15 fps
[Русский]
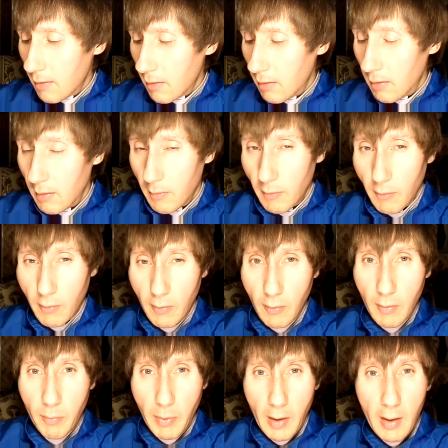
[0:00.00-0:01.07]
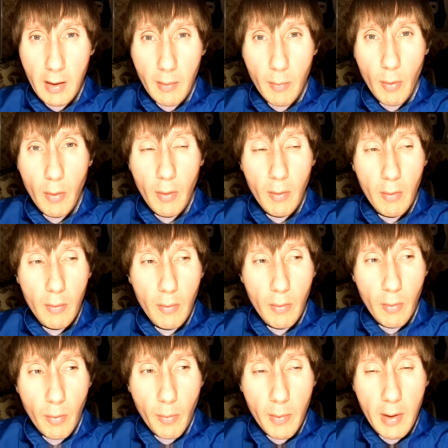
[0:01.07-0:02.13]
И вот поэтому
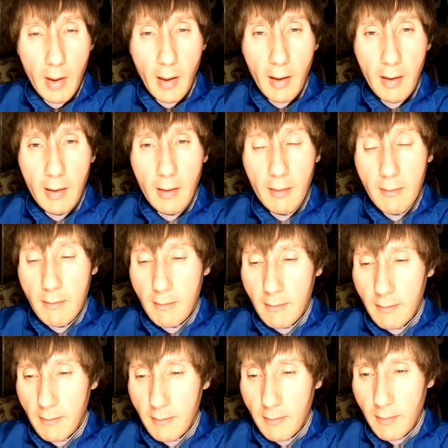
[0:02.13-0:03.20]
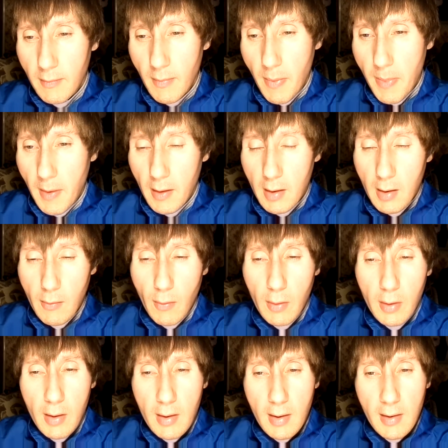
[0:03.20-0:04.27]
э, у меня
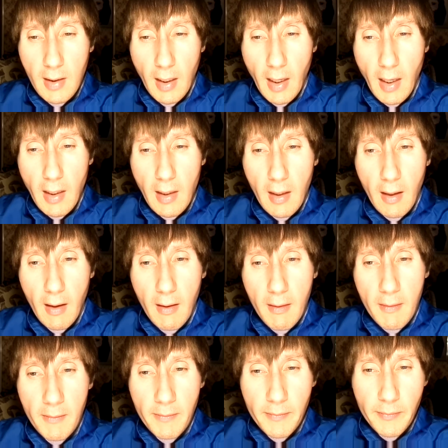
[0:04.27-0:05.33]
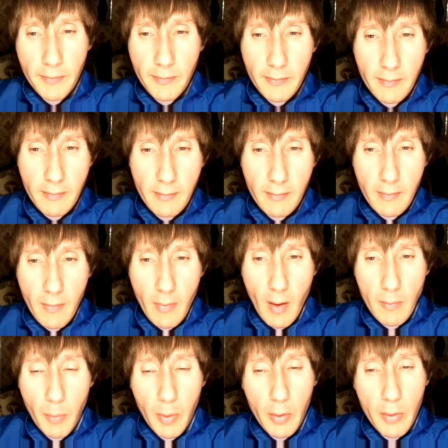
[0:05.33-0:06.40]
животные состояние
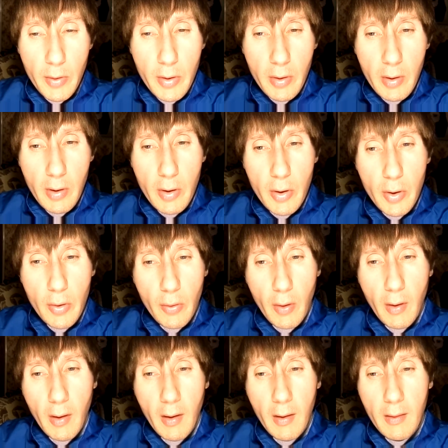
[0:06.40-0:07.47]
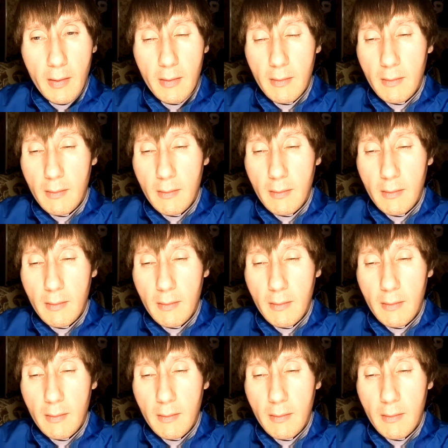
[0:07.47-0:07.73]
пройдены еще а,